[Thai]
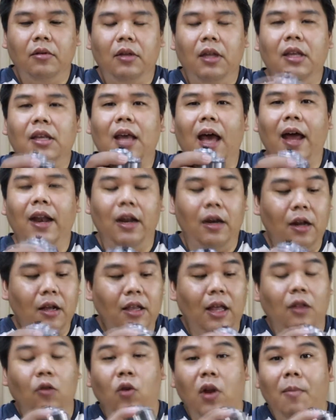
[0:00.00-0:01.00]
ที่ชาร์จเนื่อง
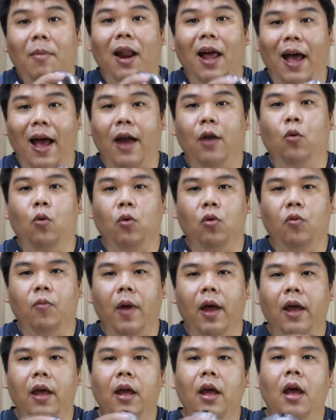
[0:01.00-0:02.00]
จากตัวนี้มันราคาถูกถูกไหม